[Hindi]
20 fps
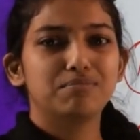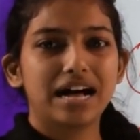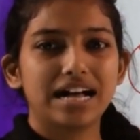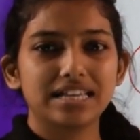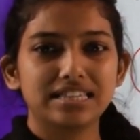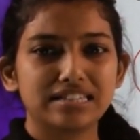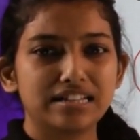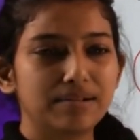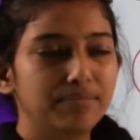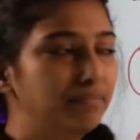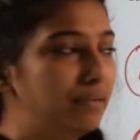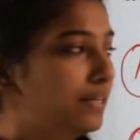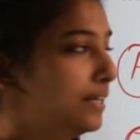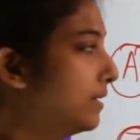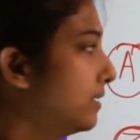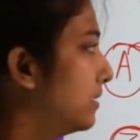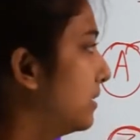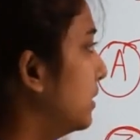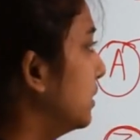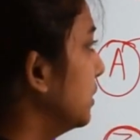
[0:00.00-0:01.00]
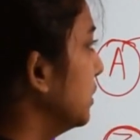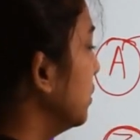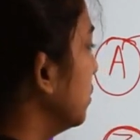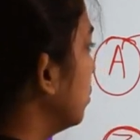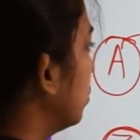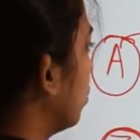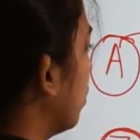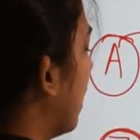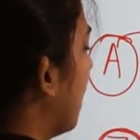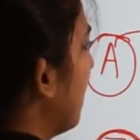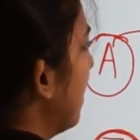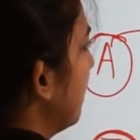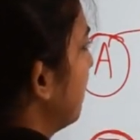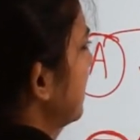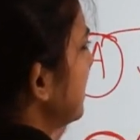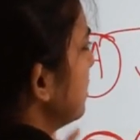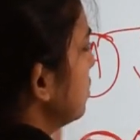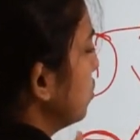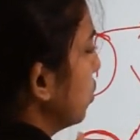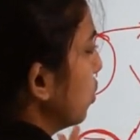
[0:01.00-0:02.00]
मास नंबर तो हमारे
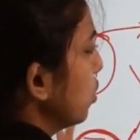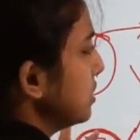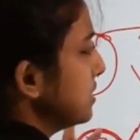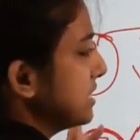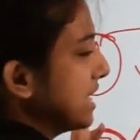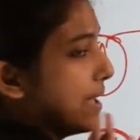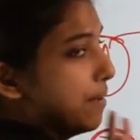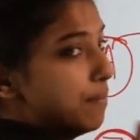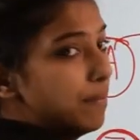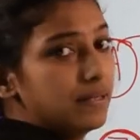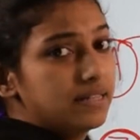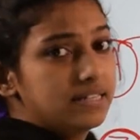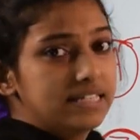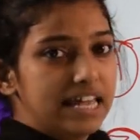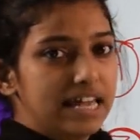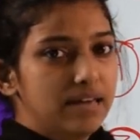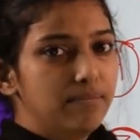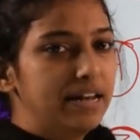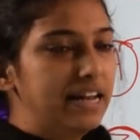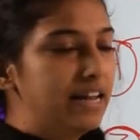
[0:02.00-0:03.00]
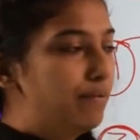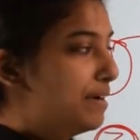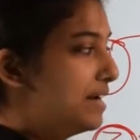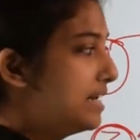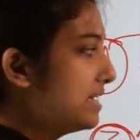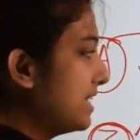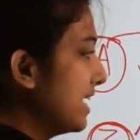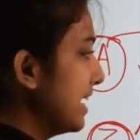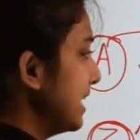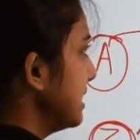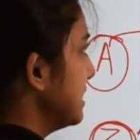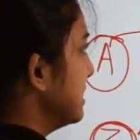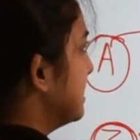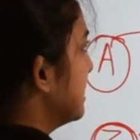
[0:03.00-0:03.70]
पास दो सेम सेम एलिमेंट्स हैं